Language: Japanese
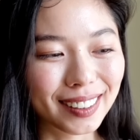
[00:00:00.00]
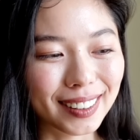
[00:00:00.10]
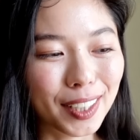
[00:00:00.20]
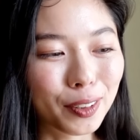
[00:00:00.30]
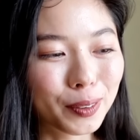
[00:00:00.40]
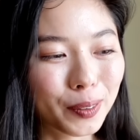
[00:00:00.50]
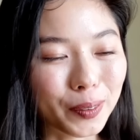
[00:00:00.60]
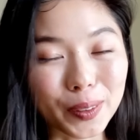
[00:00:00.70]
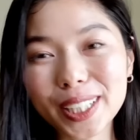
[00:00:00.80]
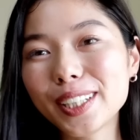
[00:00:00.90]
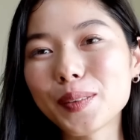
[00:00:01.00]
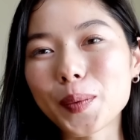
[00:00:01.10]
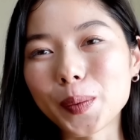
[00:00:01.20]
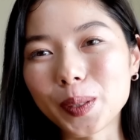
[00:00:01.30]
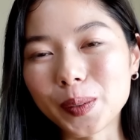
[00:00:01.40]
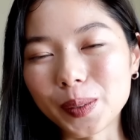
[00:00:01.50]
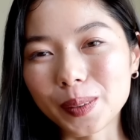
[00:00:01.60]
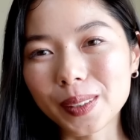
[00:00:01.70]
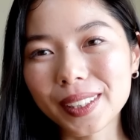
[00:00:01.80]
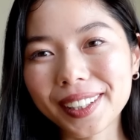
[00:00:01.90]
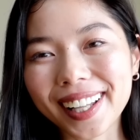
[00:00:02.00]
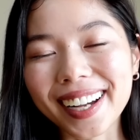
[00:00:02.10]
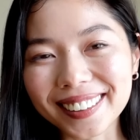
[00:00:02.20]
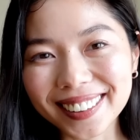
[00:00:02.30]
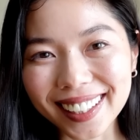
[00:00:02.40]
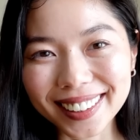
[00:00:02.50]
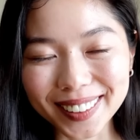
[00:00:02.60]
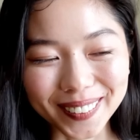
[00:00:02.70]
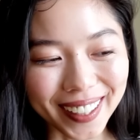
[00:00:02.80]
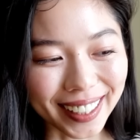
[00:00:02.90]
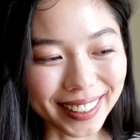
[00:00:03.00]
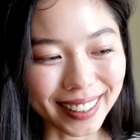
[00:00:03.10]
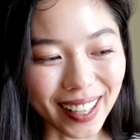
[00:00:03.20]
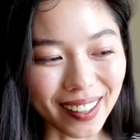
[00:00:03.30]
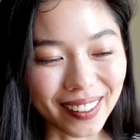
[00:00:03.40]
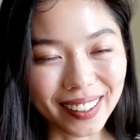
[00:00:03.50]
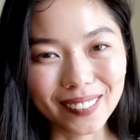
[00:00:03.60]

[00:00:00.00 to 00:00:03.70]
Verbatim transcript: 日本のいいところをたくさん紹介して、